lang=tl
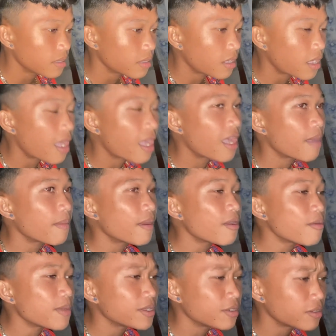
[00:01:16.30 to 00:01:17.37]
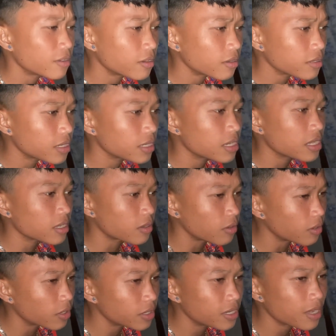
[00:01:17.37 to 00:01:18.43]
Ah, mao madong
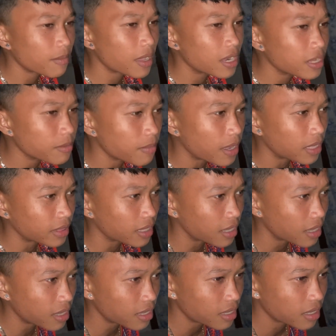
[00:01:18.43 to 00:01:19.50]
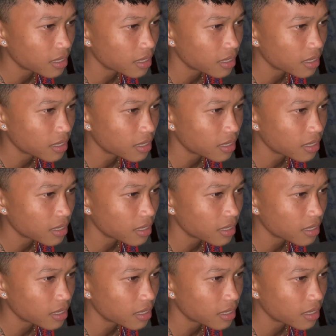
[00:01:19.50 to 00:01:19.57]
naglingkod na bata?